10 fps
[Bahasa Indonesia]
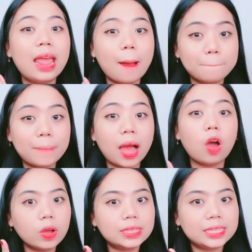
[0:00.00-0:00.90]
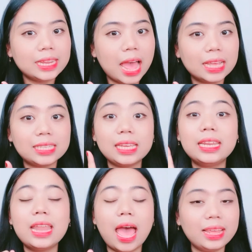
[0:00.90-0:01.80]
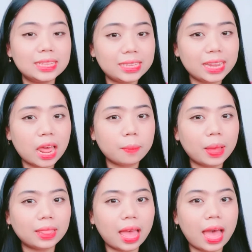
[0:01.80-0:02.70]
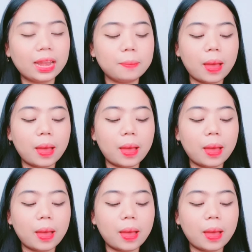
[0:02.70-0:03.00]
dampak oksidasi dari sinar matahari